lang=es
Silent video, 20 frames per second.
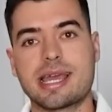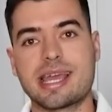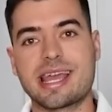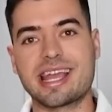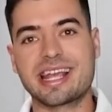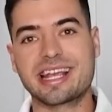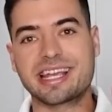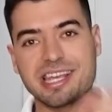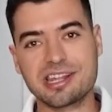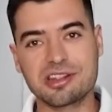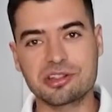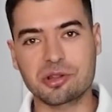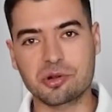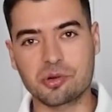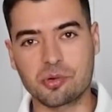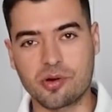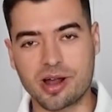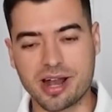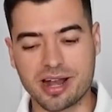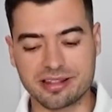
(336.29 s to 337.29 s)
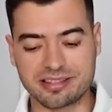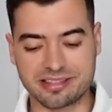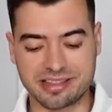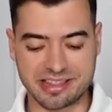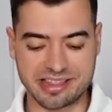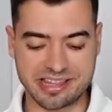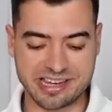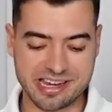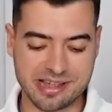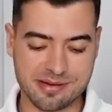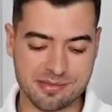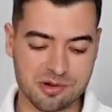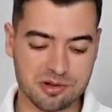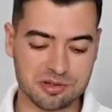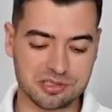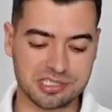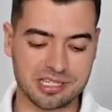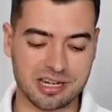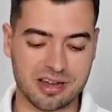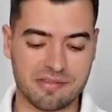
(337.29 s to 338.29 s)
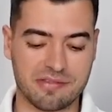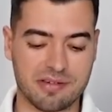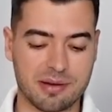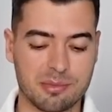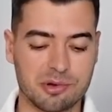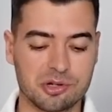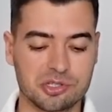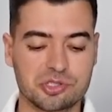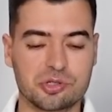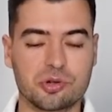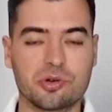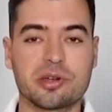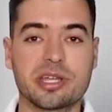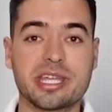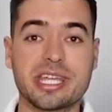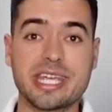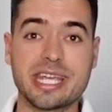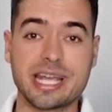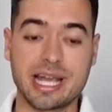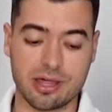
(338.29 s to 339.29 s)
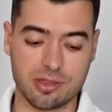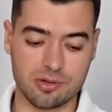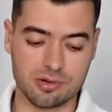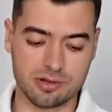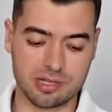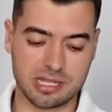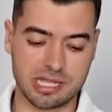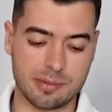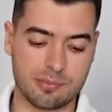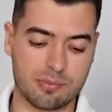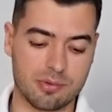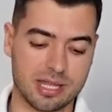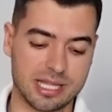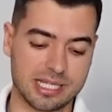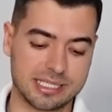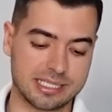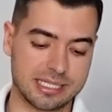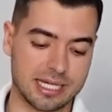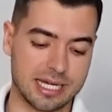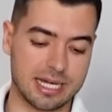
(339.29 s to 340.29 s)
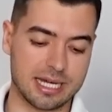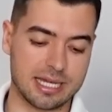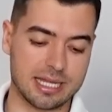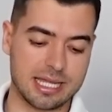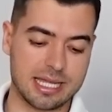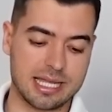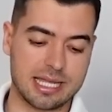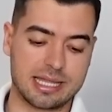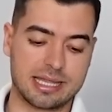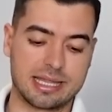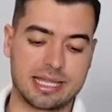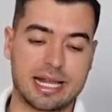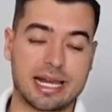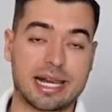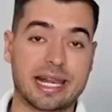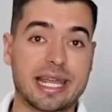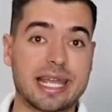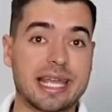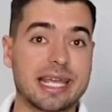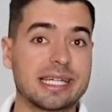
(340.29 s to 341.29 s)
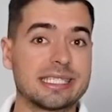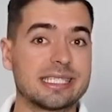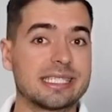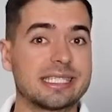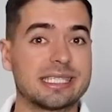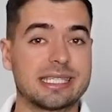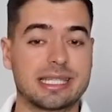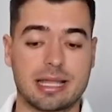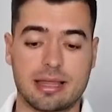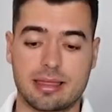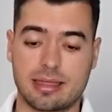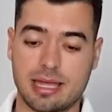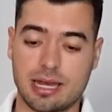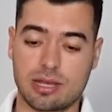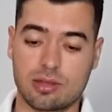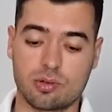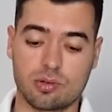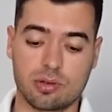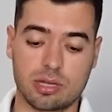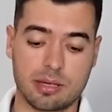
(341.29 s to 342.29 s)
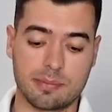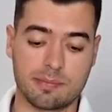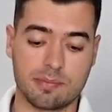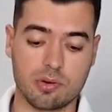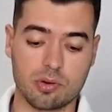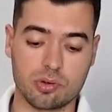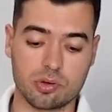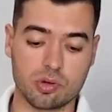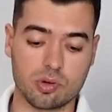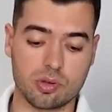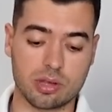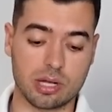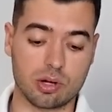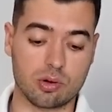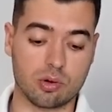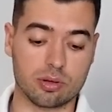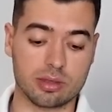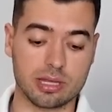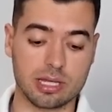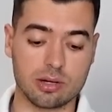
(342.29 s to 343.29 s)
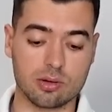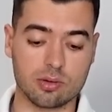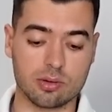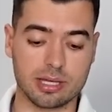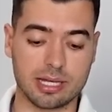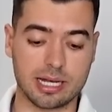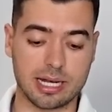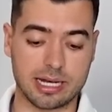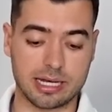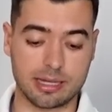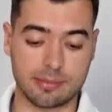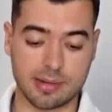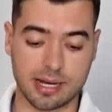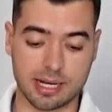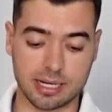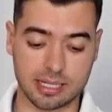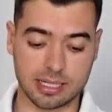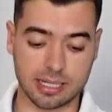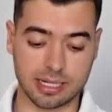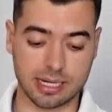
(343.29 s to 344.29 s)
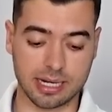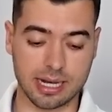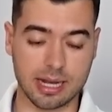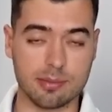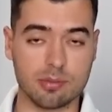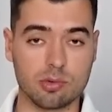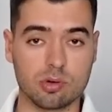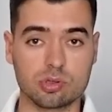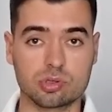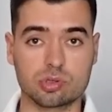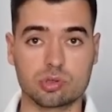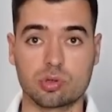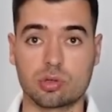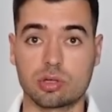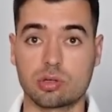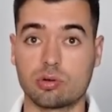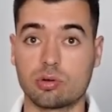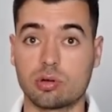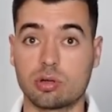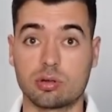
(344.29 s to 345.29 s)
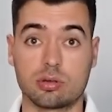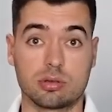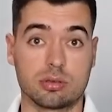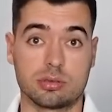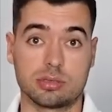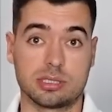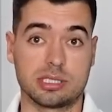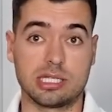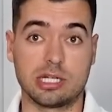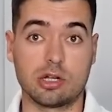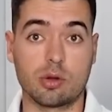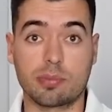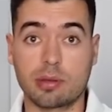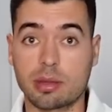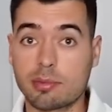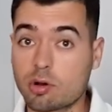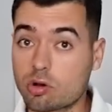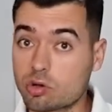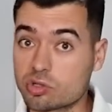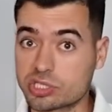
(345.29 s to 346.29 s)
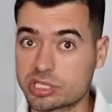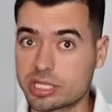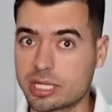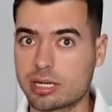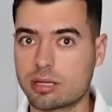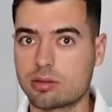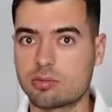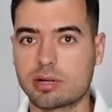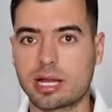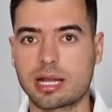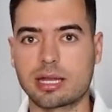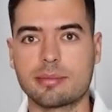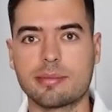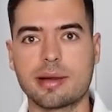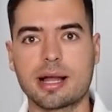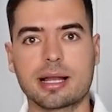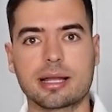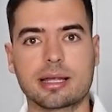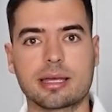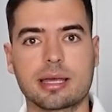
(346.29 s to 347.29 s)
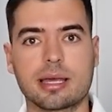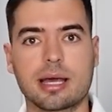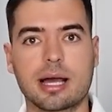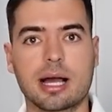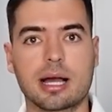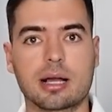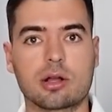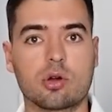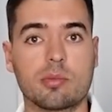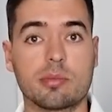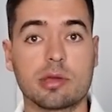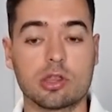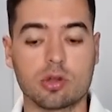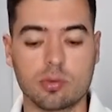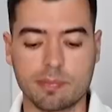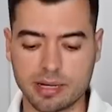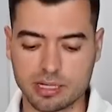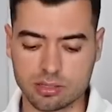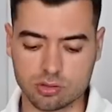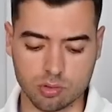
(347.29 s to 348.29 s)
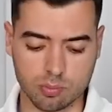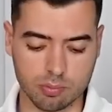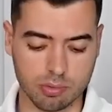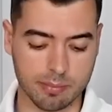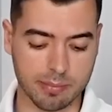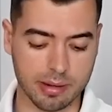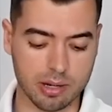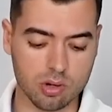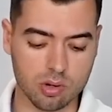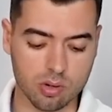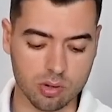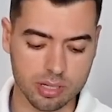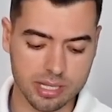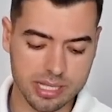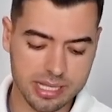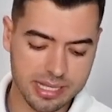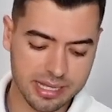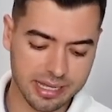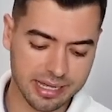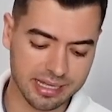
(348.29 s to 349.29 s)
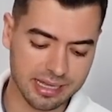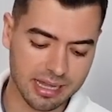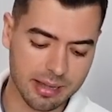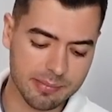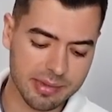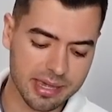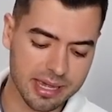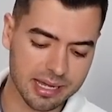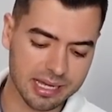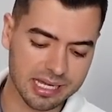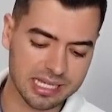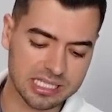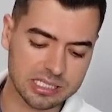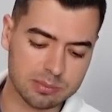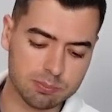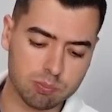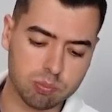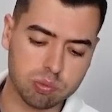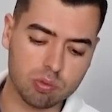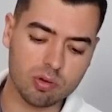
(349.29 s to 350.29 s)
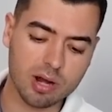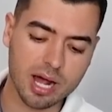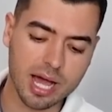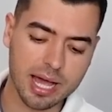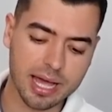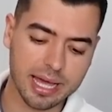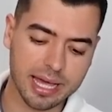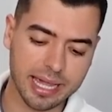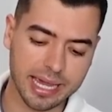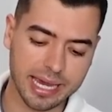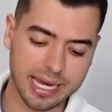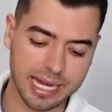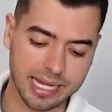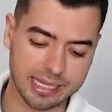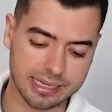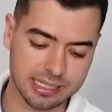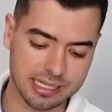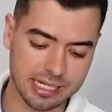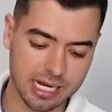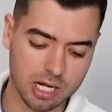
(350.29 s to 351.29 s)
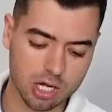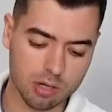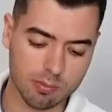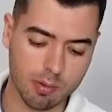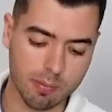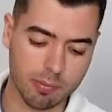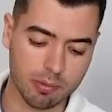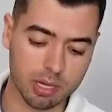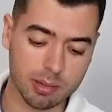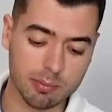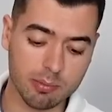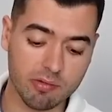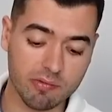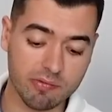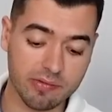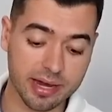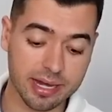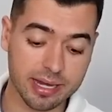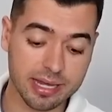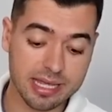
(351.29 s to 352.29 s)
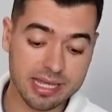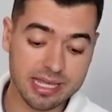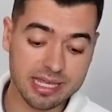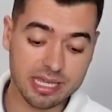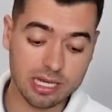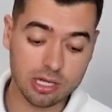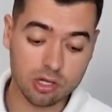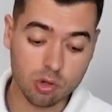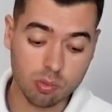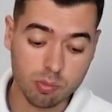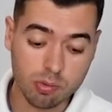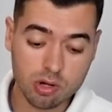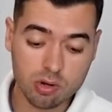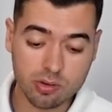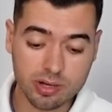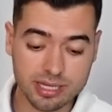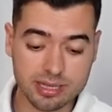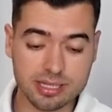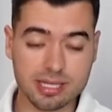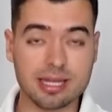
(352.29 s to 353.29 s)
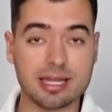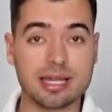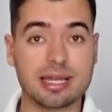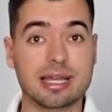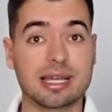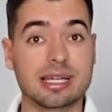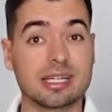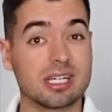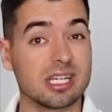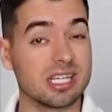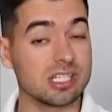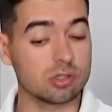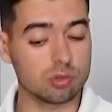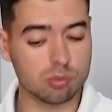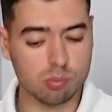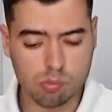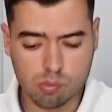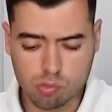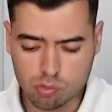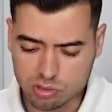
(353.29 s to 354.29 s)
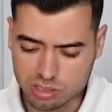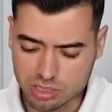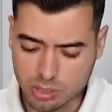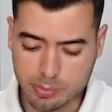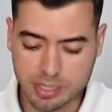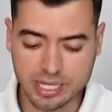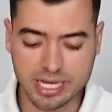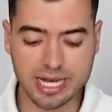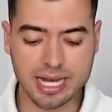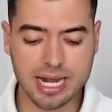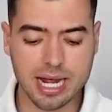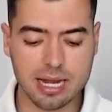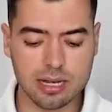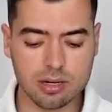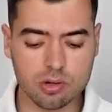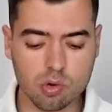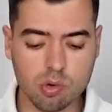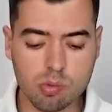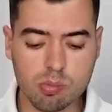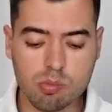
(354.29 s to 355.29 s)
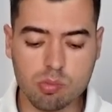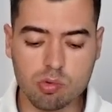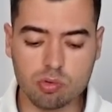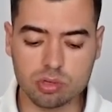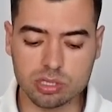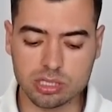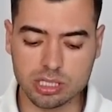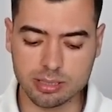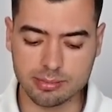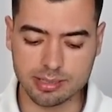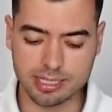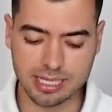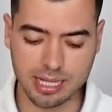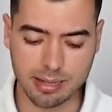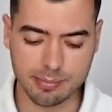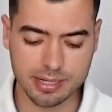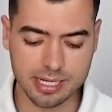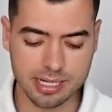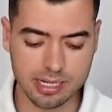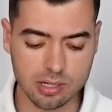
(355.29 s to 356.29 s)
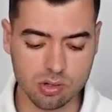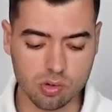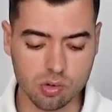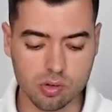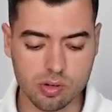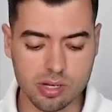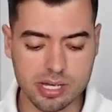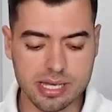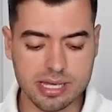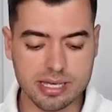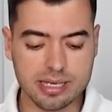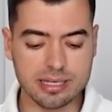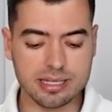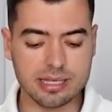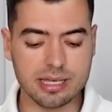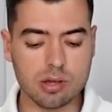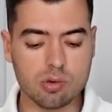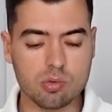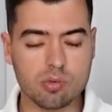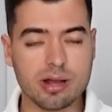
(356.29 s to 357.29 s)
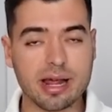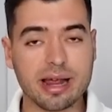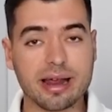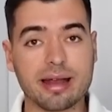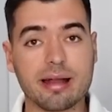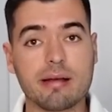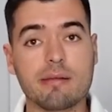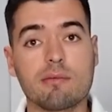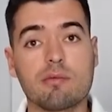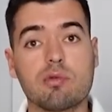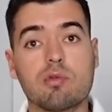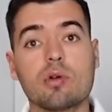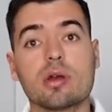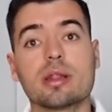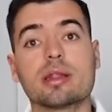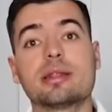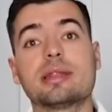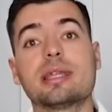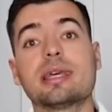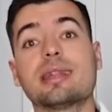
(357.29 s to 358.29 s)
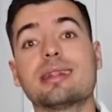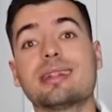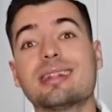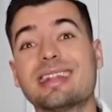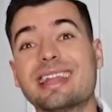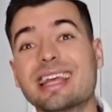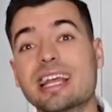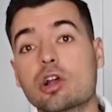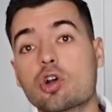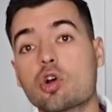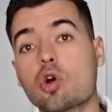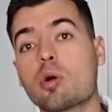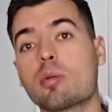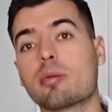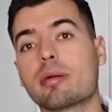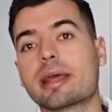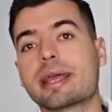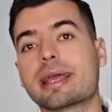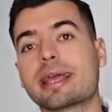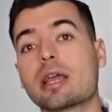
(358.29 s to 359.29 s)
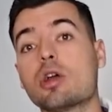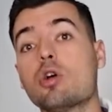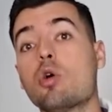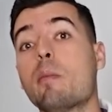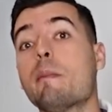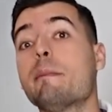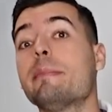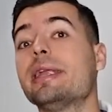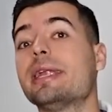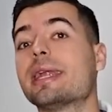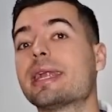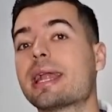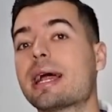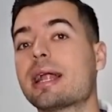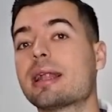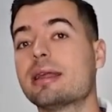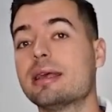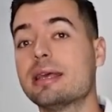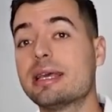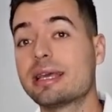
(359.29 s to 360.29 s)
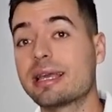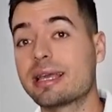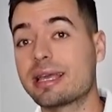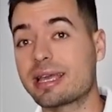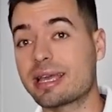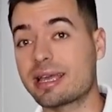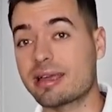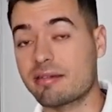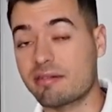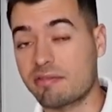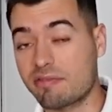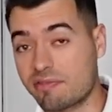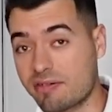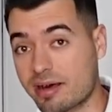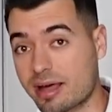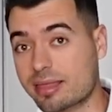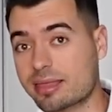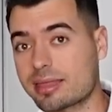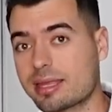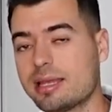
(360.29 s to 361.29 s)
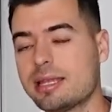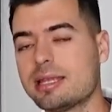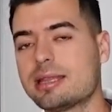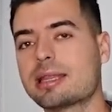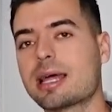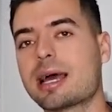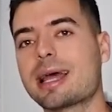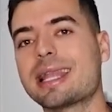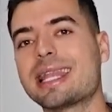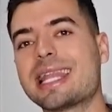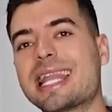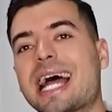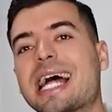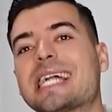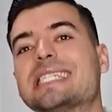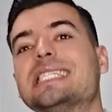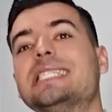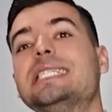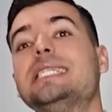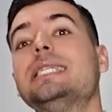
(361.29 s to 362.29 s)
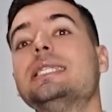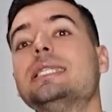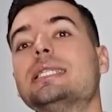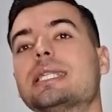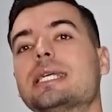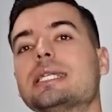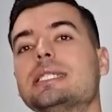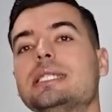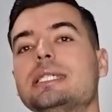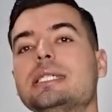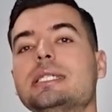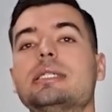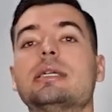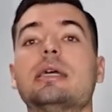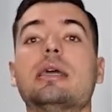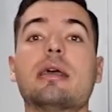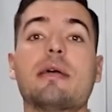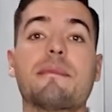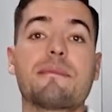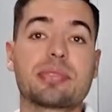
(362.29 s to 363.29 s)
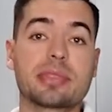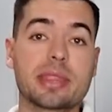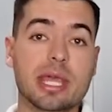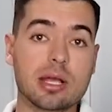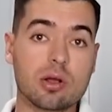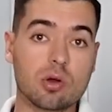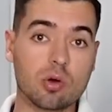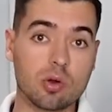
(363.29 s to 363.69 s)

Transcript: En quinto lugar tendríamos el famoso hígado, que puede ser de res, de cerdo, de pollo, de cordero, del animal que queramos o de si lo podemos conseguir de un animal que ha comido pasto, pues mejor, que también es pura gelatina como podemos ver y lo bueno que tiene es que es un multimineral, un multivitamínico y es una gran fuente de cobre, que es un mineral que facilita la síntesis de